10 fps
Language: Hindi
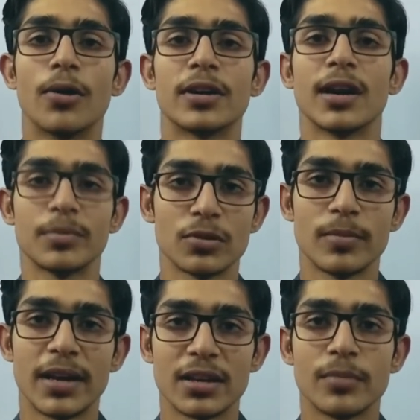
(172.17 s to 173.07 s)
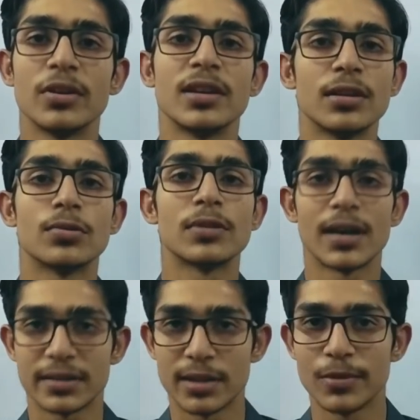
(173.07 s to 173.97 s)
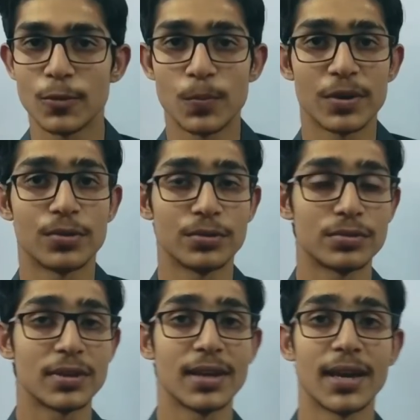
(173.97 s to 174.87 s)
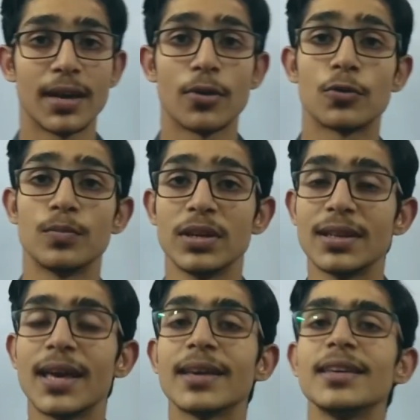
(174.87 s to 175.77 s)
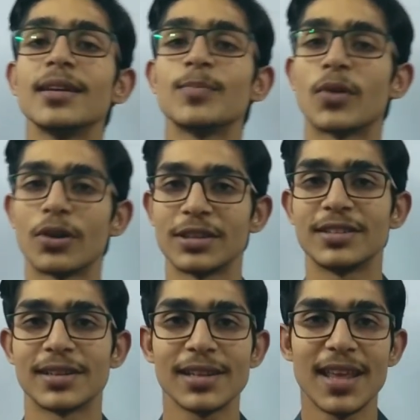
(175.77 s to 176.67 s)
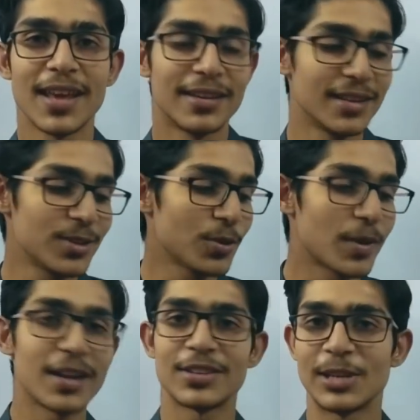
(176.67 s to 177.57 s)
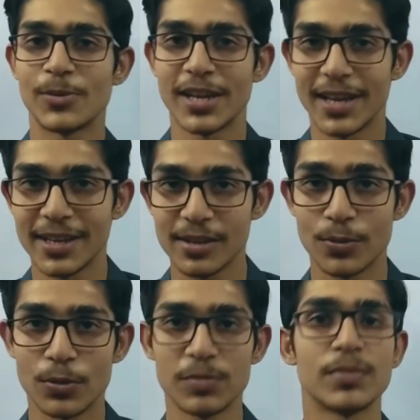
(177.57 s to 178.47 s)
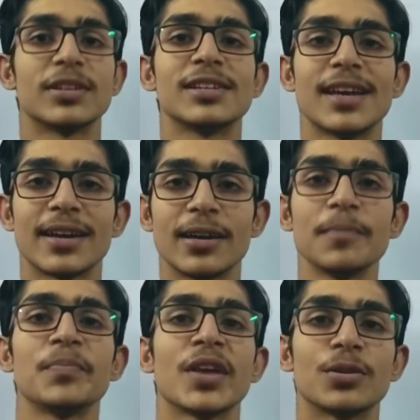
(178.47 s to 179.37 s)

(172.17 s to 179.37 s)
और अब तो हमारी कम्युनिटी दो लाख से भी ऊपर हो चुकी है और उम्मीद है कि ये बहुत ही जल्द ये जो हमारा सिल्वर है ये गोल्ड में बदल जाएगा